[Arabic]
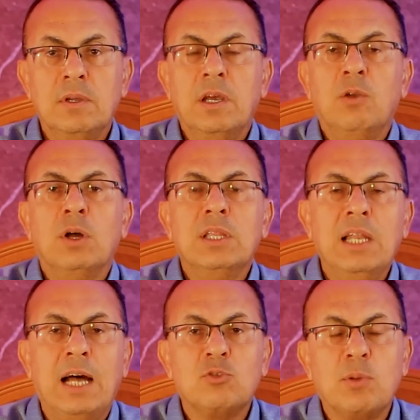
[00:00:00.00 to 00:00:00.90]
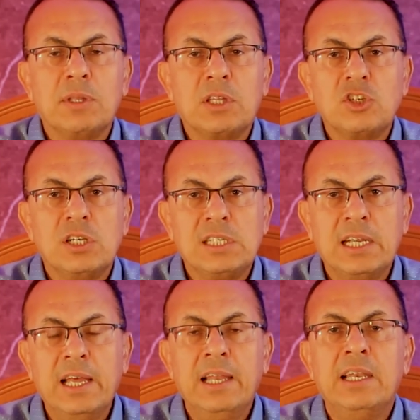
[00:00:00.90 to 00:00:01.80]
الواد اللي عنده 18
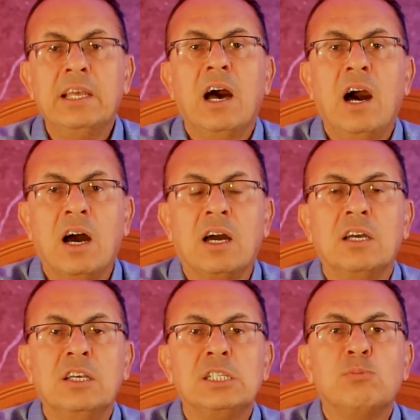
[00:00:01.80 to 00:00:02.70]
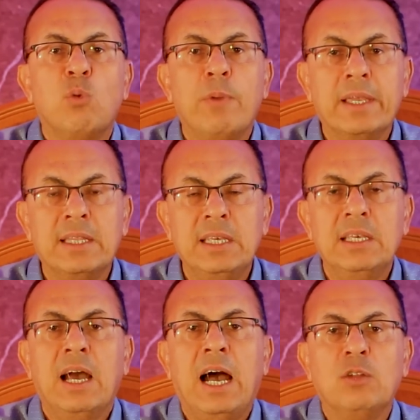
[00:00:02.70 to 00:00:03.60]
سنة ليه أخ اسمه
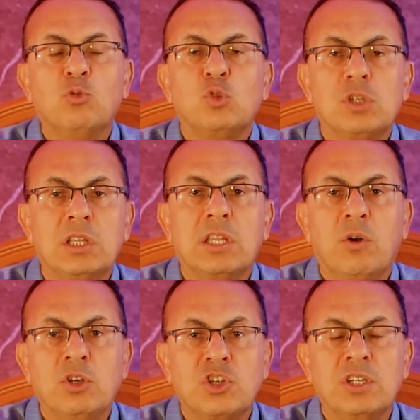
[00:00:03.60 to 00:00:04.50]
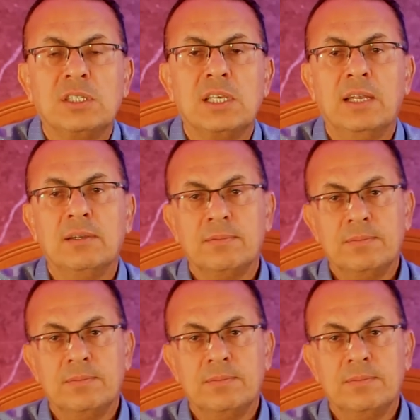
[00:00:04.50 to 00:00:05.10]
مجدي عنده 26 سنة